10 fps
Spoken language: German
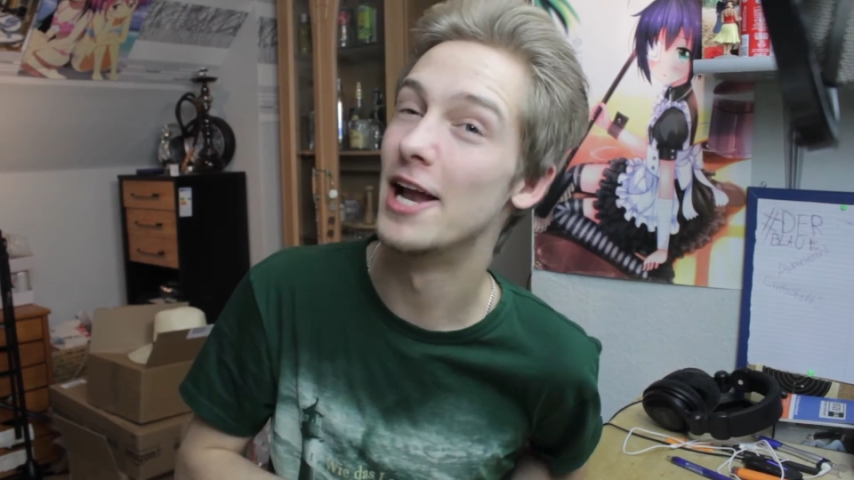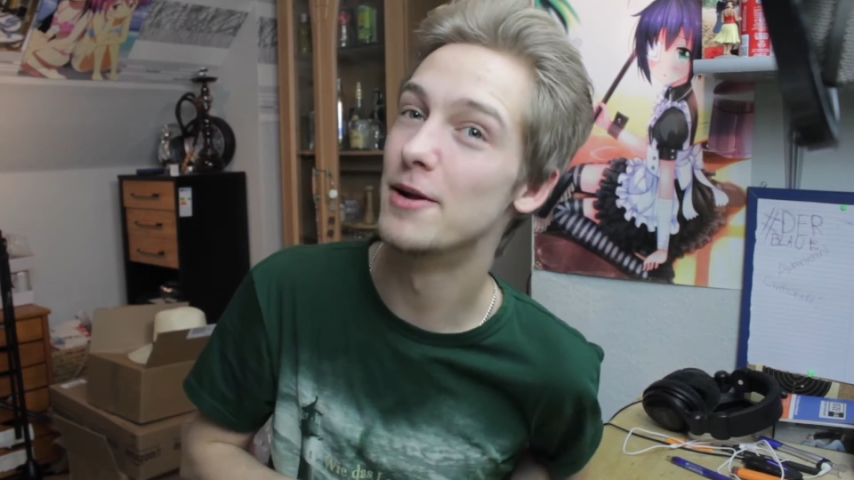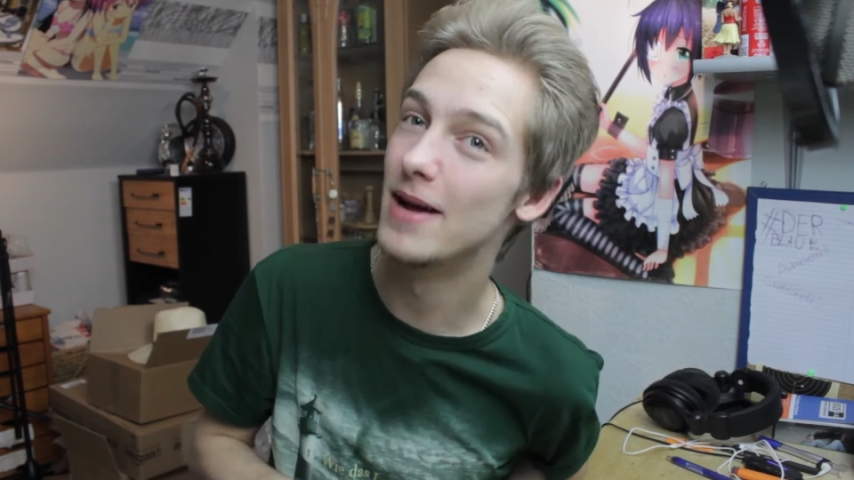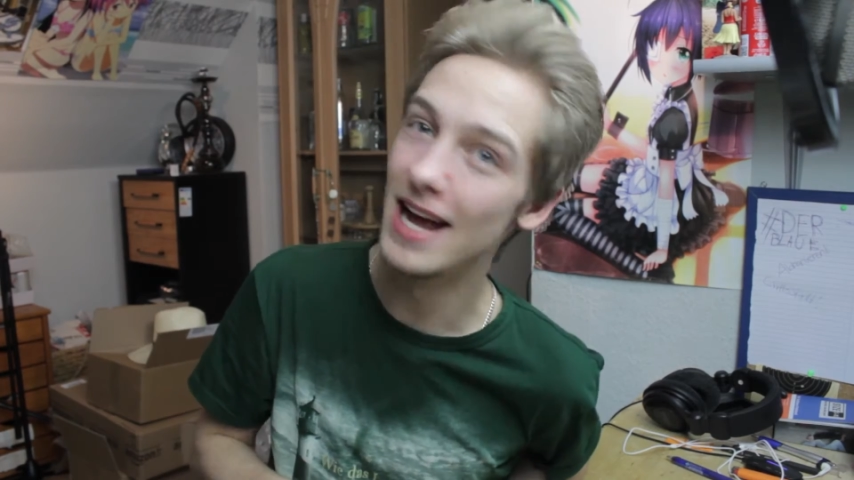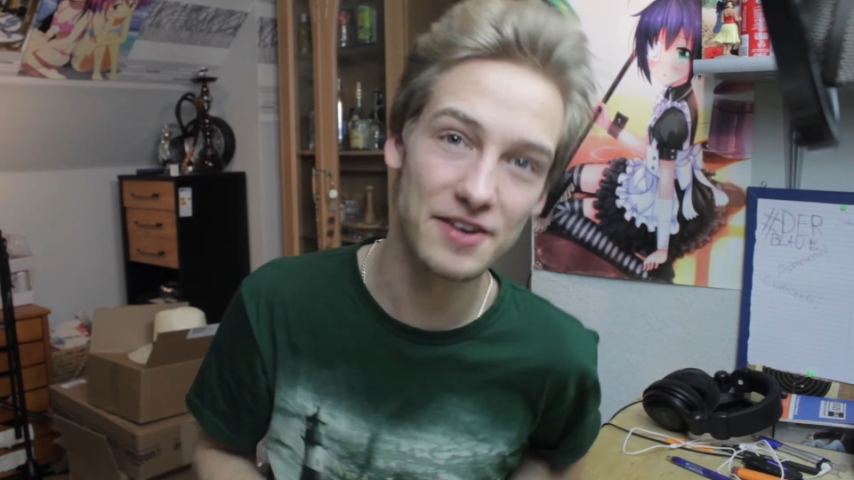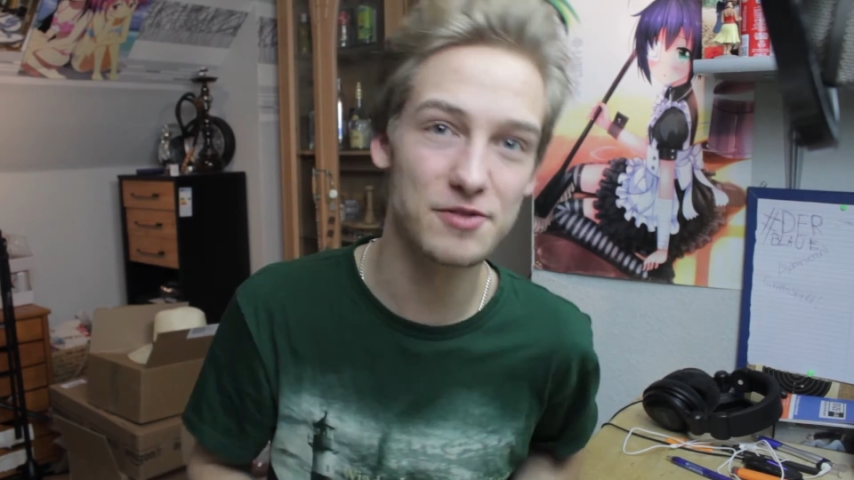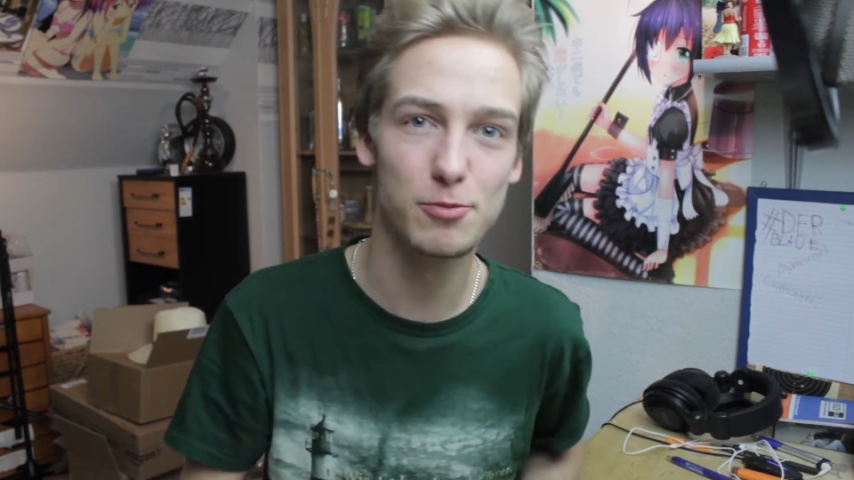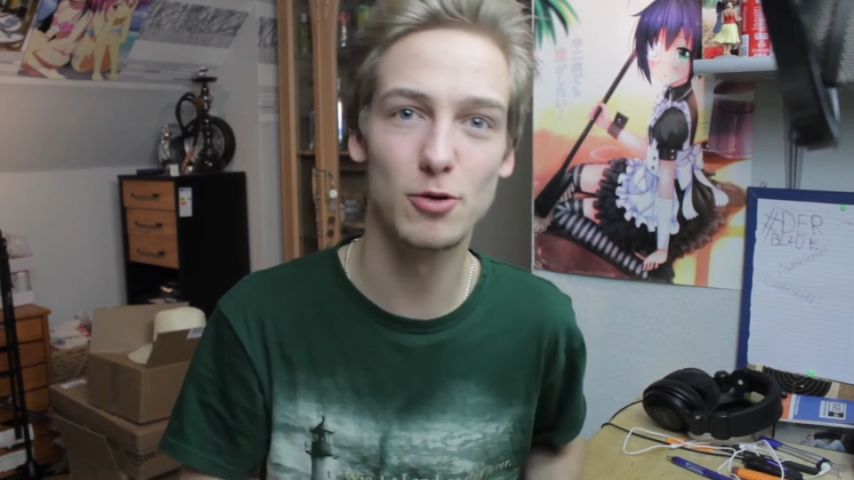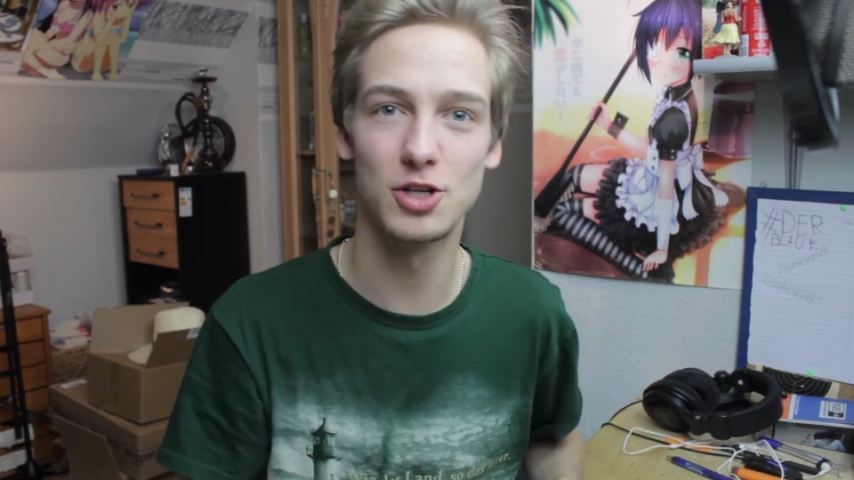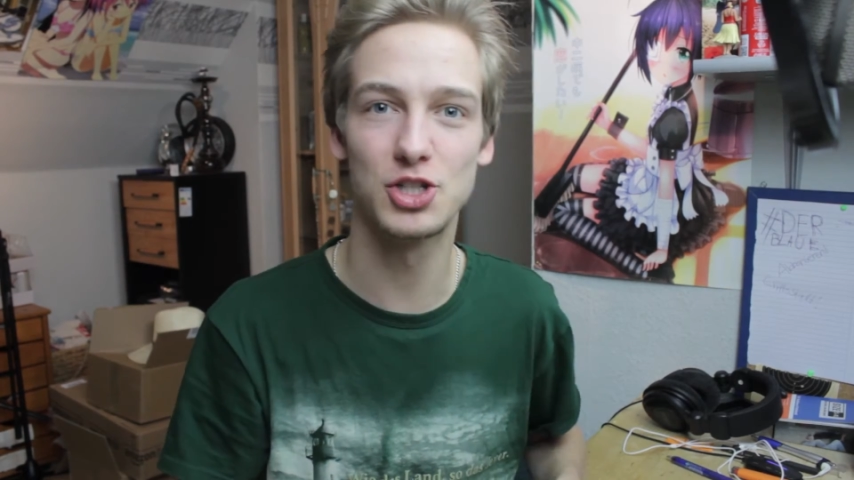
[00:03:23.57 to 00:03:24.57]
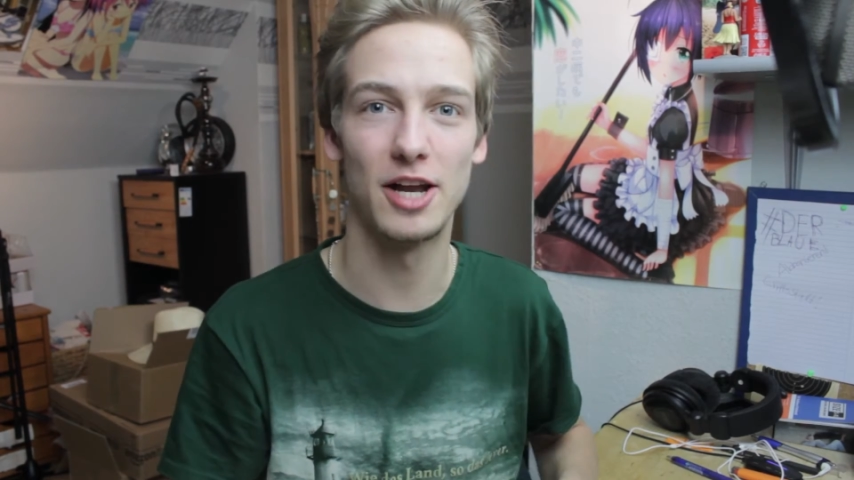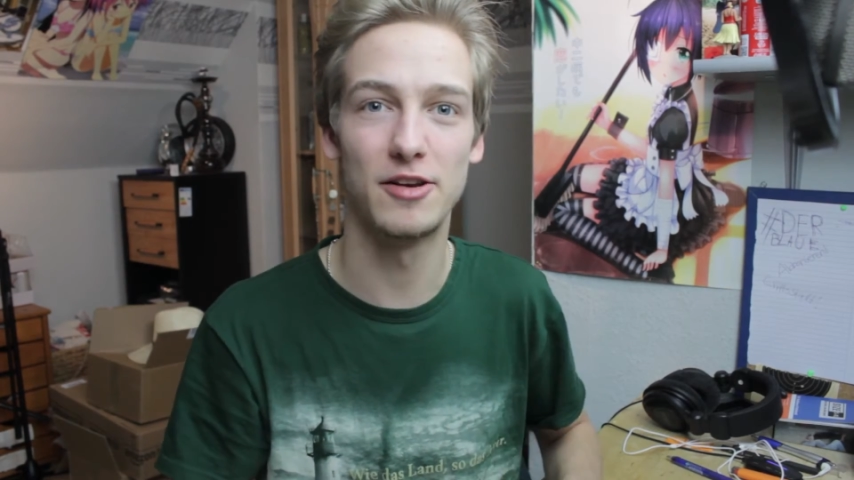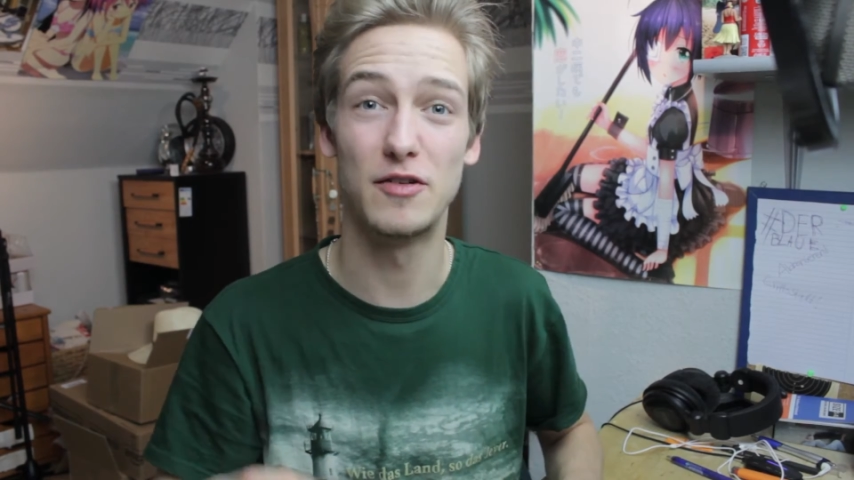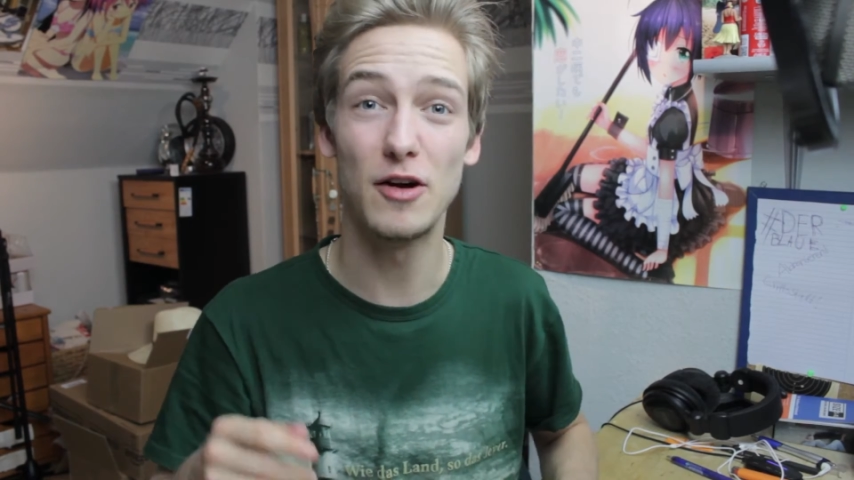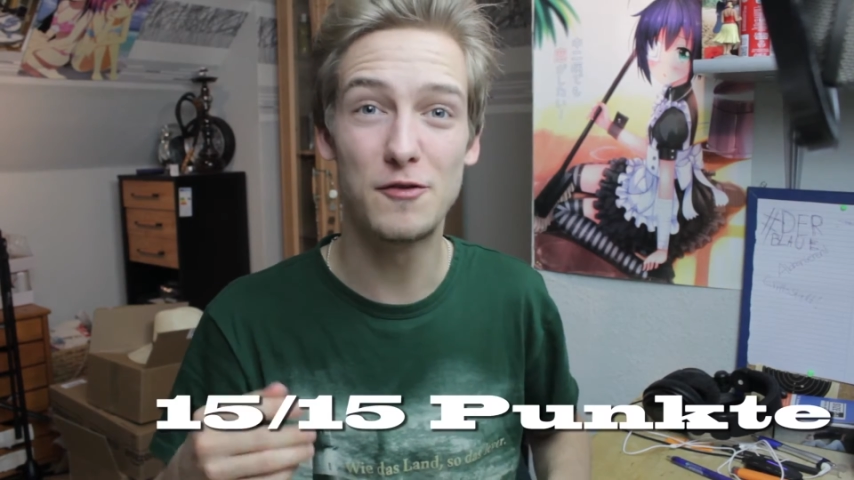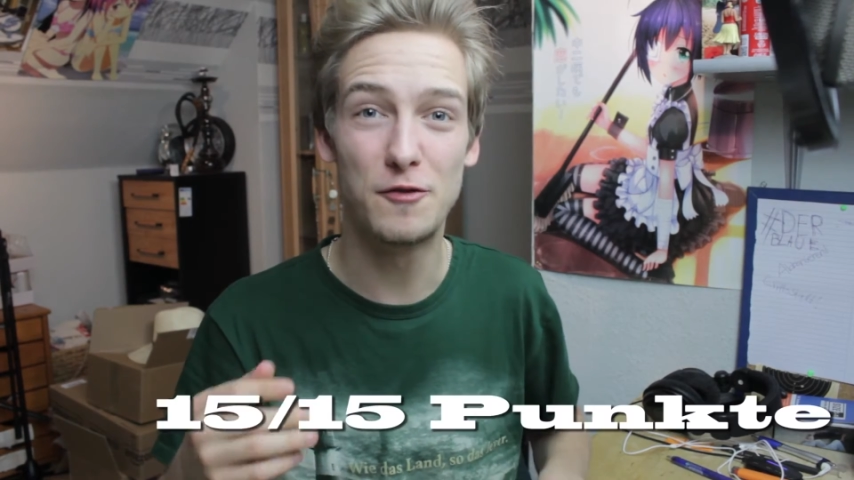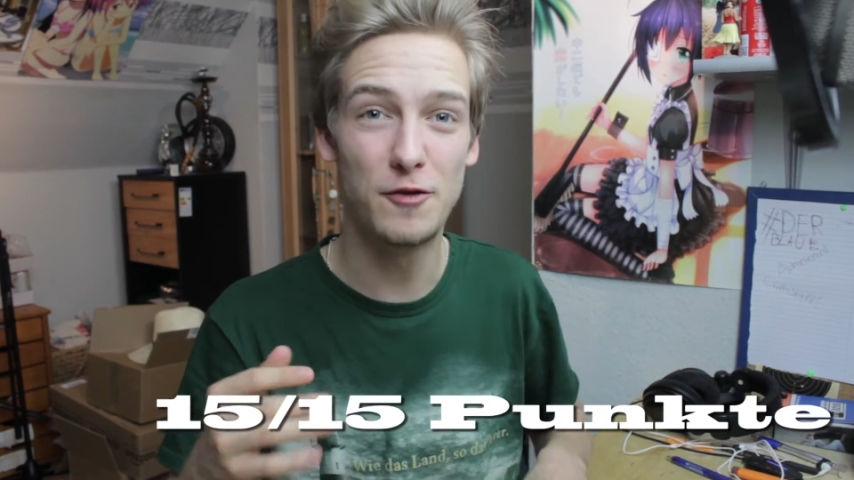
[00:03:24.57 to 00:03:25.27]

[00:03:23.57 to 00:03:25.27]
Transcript: einem Endpunktestand von